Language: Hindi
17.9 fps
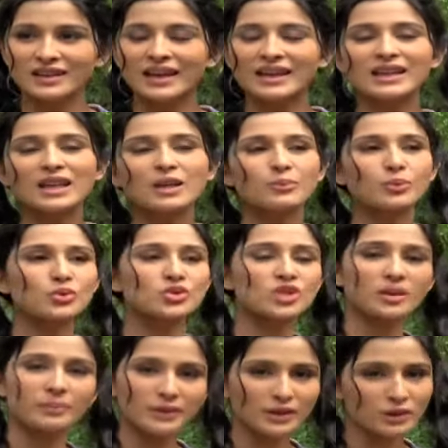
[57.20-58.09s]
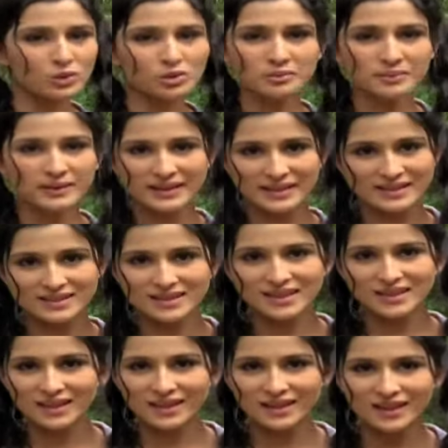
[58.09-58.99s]
नहीं नहीं पूजा बिल्कुल भी
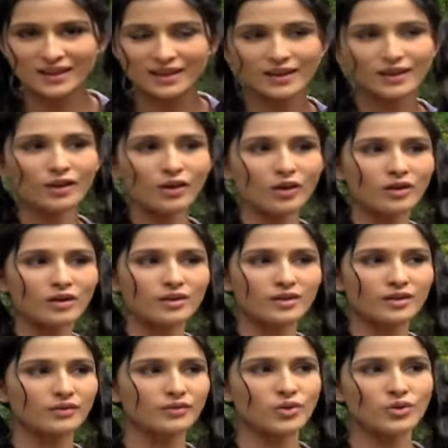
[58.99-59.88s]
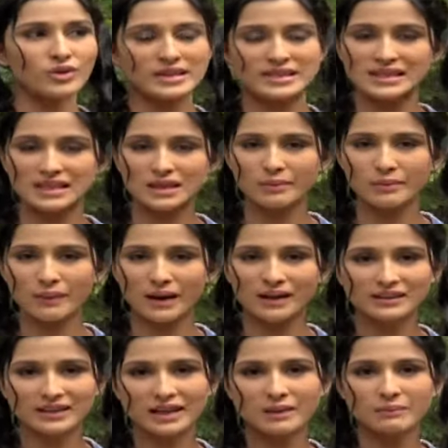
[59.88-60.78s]
इजी नहीं है और वो किसी की भी
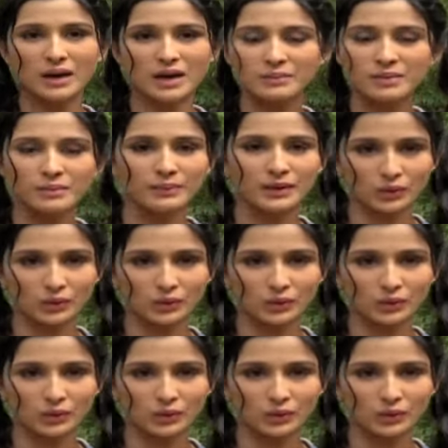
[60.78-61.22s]
बात एक बार में